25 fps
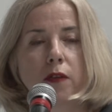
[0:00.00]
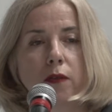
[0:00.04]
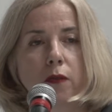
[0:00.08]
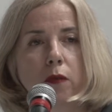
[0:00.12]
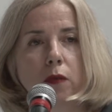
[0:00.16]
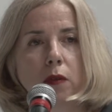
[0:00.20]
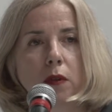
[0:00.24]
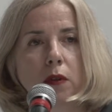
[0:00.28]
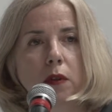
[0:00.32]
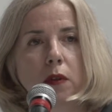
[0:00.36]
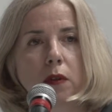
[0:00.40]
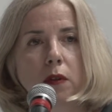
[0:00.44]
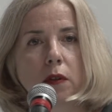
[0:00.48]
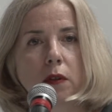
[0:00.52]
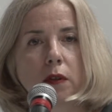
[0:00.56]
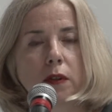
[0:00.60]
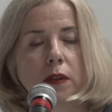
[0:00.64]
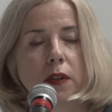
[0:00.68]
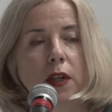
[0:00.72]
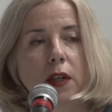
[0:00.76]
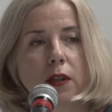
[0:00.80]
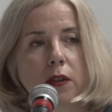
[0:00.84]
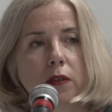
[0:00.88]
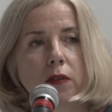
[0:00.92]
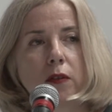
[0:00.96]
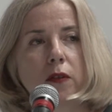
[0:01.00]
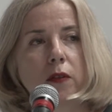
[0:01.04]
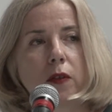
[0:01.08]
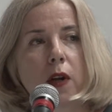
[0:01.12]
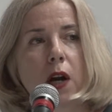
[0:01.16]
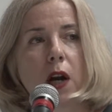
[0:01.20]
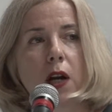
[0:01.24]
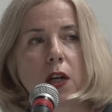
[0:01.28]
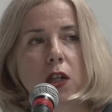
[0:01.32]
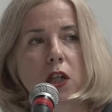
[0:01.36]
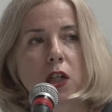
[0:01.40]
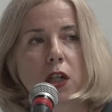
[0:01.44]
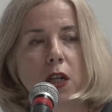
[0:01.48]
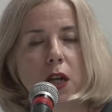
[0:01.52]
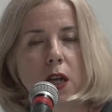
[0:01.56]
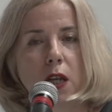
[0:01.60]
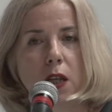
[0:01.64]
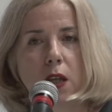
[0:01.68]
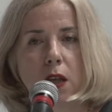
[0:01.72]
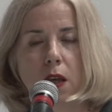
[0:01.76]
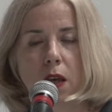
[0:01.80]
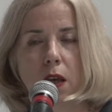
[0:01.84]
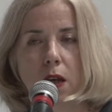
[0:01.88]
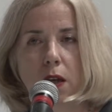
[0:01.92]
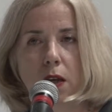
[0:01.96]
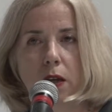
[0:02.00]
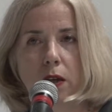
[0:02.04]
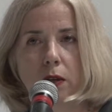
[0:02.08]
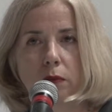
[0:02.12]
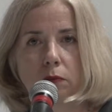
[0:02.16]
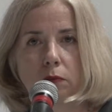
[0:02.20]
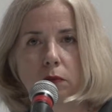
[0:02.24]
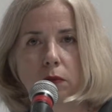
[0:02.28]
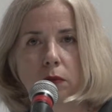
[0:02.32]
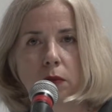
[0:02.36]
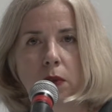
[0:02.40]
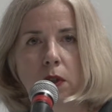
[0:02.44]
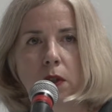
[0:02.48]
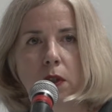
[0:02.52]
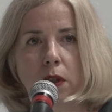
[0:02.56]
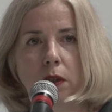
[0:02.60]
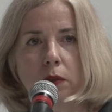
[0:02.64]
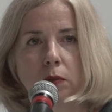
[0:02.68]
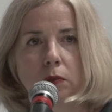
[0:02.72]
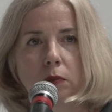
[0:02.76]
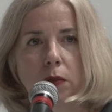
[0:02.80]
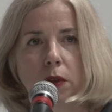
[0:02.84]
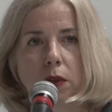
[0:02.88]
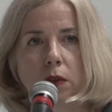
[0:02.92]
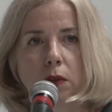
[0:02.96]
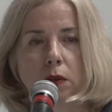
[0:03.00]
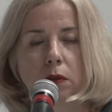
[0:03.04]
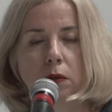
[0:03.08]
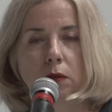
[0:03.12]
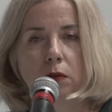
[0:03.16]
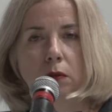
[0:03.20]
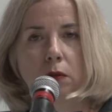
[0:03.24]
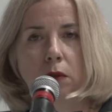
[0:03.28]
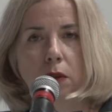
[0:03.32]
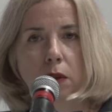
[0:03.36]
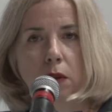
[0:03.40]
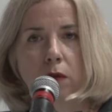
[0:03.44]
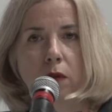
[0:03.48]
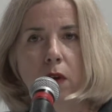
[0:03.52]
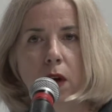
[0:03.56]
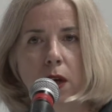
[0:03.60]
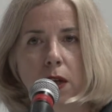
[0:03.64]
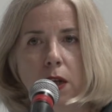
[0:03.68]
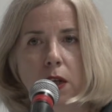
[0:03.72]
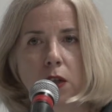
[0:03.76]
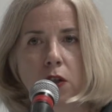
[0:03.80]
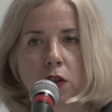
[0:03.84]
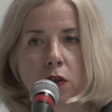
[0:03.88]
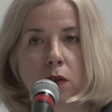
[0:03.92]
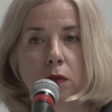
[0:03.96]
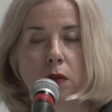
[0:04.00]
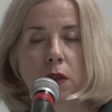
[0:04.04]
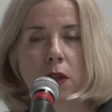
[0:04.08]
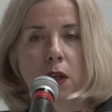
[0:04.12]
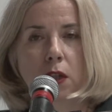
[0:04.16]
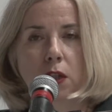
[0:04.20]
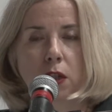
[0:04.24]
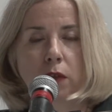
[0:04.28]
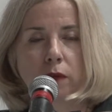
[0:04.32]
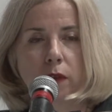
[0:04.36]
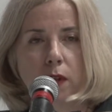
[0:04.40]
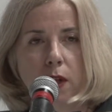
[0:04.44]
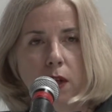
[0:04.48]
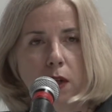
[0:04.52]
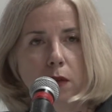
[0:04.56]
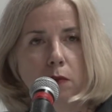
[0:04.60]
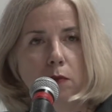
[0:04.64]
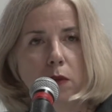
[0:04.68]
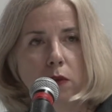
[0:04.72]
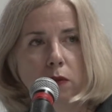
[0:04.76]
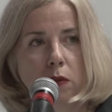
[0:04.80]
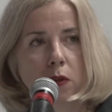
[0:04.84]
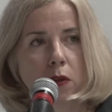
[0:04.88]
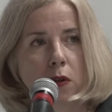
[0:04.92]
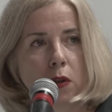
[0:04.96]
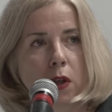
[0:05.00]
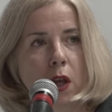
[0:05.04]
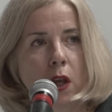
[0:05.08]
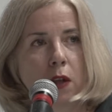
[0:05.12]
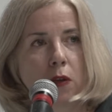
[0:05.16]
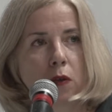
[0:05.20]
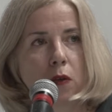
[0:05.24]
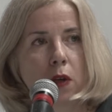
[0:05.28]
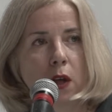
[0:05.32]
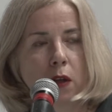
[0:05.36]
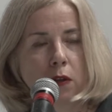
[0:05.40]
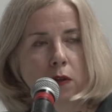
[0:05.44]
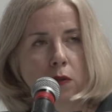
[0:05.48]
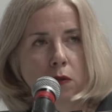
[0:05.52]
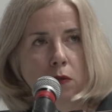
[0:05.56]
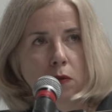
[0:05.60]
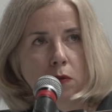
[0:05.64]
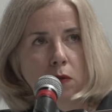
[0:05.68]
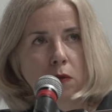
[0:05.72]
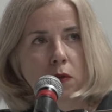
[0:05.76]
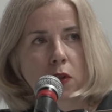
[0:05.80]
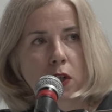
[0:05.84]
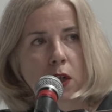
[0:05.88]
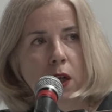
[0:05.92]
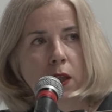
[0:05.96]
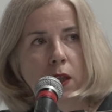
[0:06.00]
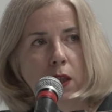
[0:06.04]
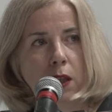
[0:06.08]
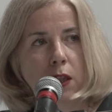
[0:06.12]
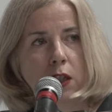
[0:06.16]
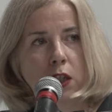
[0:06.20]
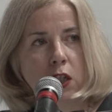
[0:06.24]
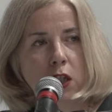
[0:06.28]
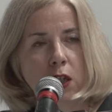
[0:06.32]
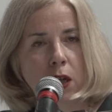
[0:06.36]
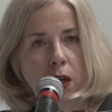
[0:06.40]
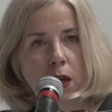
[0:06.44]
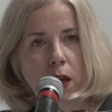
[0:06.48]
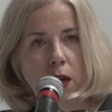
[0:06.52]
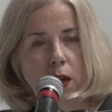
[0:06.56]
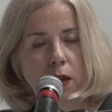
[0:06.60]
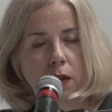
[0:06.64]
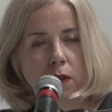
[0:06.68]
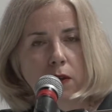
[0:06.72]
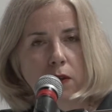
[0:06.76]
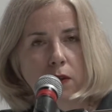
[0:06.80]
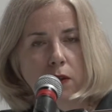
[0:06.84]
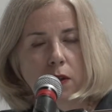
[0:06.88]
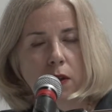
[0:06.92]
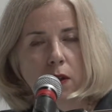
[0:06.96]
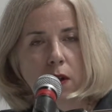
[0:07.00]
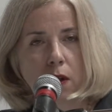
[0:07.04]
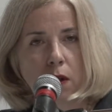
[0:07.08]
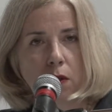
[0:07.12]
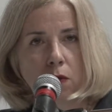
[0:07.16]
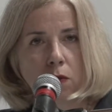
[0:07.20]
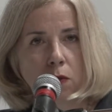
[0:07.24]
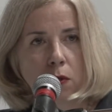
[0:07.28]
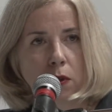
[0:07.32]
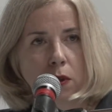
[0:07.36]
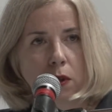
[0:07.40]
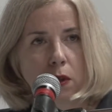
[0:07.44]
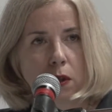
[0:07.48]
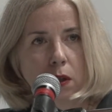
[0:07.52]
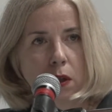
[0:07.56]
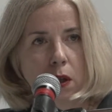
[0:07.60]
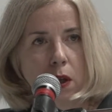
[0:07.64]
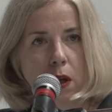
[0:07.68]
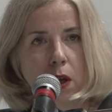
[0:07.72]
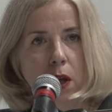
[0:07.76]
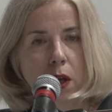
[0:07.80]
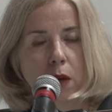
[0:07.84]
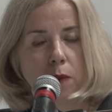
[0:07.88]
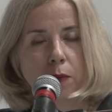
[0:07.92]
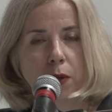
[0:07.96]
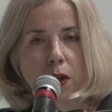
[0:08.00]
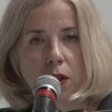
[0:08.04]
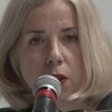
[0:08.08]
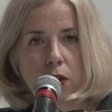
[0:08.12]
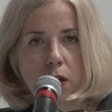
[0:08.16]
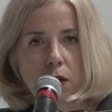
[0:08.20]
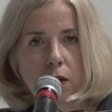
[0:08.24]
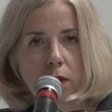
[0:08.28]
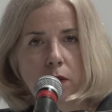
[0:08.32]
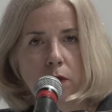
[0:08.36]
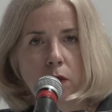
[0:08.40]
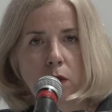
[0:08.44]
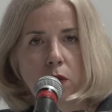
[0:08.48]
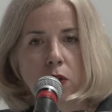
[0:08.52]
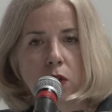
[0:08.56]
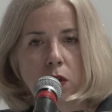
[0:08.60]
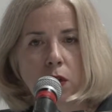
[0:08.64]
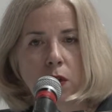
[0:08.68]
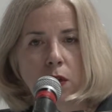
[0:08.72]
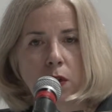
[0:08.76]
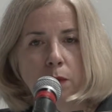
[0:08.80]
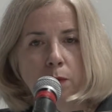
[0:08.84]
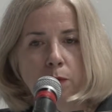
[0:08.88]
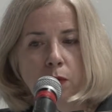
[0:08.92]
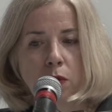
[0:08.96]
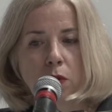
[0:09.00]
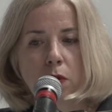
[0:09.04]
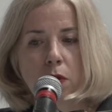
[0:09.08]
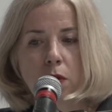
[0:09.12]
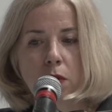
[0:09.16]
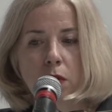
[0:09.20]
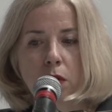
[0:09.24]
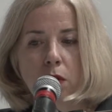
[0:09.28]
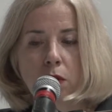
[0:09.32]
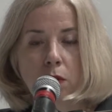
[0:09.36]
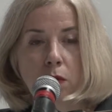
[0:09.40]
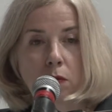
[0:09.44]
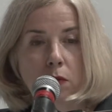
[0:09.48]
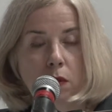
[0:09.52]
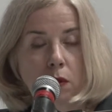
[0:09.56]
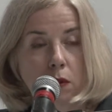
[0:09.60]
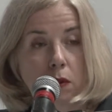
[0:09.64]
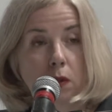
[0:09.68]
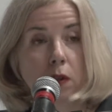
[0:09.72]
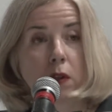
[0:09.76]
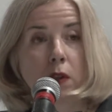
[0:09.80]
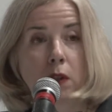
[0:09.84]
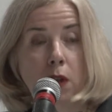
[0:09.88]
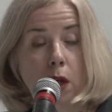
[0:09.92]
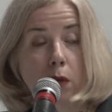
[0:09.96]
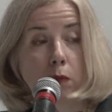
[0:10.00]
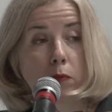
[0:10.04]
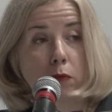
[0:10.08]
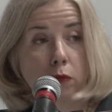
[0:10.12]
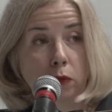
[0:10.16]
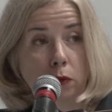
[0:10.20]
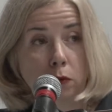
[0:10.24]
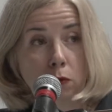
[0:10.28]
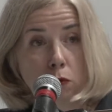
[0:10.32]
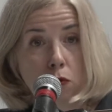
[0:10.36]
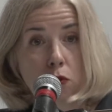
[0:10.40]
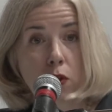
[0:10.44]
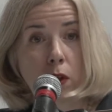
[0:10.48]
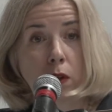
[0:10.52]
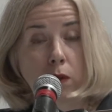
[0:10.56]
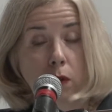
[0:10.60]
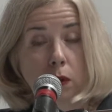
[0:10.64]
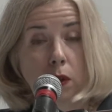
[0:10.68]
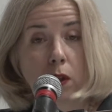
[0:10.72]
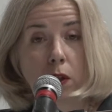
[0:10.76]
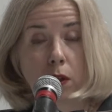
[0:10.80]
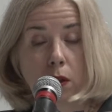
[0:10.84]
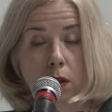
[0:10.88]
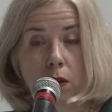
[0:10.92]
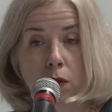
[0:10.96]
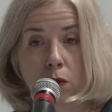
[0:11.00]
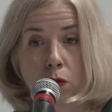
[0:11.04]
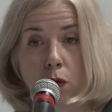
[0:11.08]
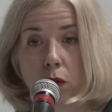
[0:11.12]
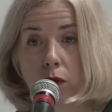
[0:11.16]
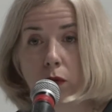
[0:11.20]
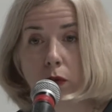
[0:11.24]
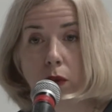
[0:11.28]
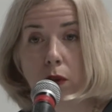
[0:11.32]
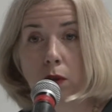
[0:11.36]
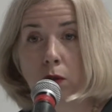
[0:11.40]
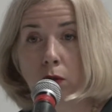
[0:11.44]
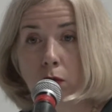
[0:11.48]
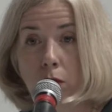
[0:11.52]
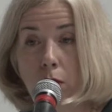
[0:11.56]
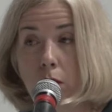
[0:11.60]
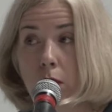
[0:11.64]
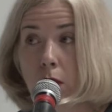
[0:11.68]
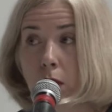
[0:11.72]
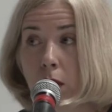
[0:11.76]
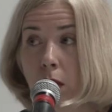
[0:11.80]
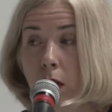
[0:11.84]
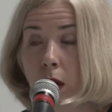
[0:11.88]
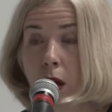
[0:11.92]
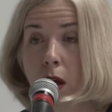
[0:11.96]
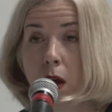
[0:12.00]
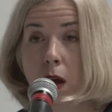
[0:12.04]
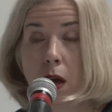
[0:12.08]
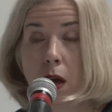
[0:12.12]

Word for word: э, средства выражения да, и он говорит, что вот наше время все-таки оно настолько уже отличается от предшествующих эпох, что нам нужен вот этот новый дух,